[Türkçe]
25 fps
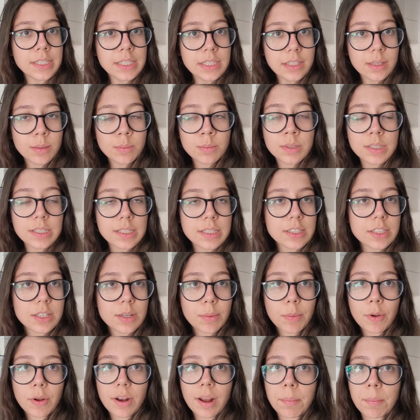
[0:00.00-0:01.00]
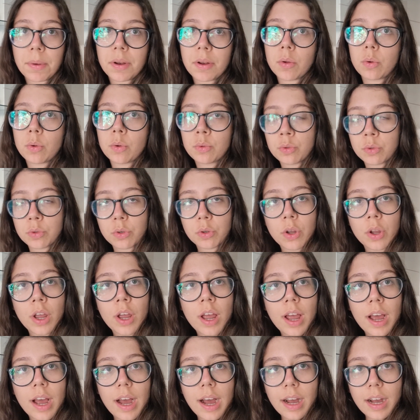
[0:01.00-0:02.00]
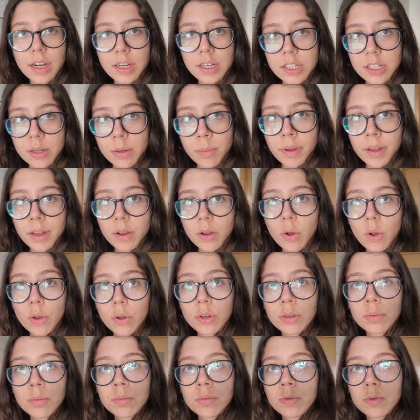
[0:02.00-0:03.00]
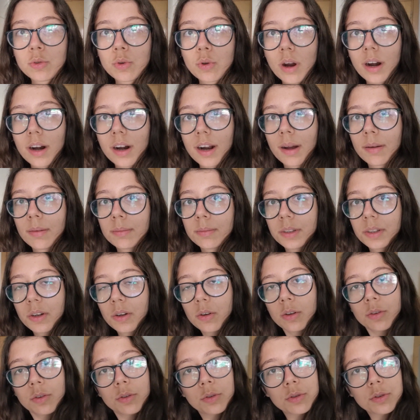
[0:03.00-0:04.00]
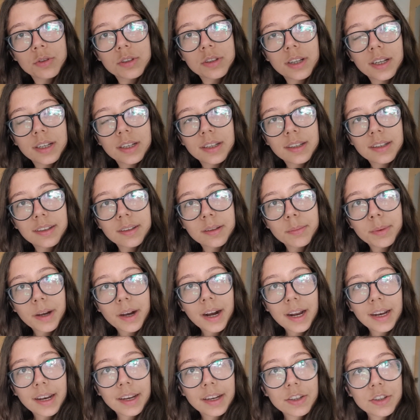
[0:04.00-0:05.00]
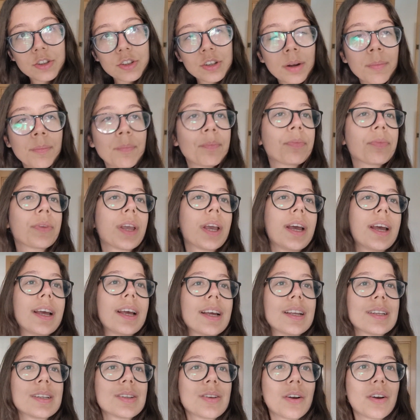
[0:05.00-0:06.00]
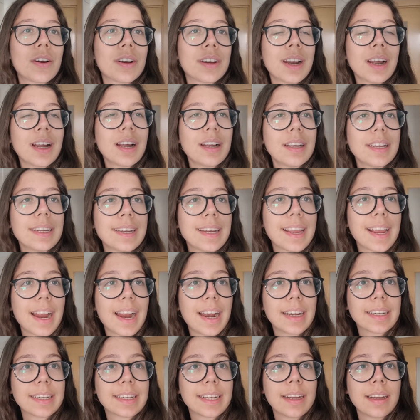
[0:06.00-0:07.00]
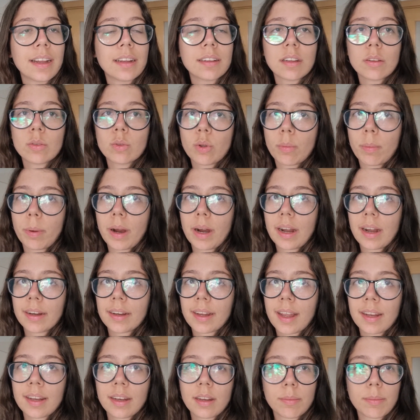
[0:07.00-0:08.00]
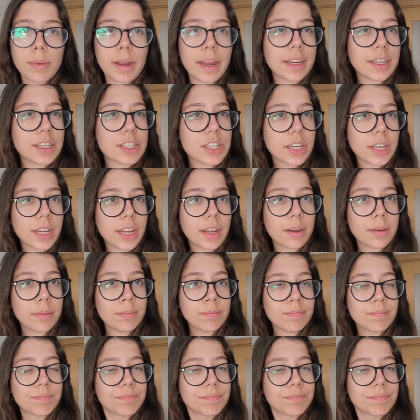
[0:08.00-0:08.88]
İstedim hızlıca böyle hemen onu haşlamaya koydum. Şu arkamda gördüğünüz dağınıklığı bir halledeceğim. Sonra yine yerken hatta toparlarken de belki çekerim.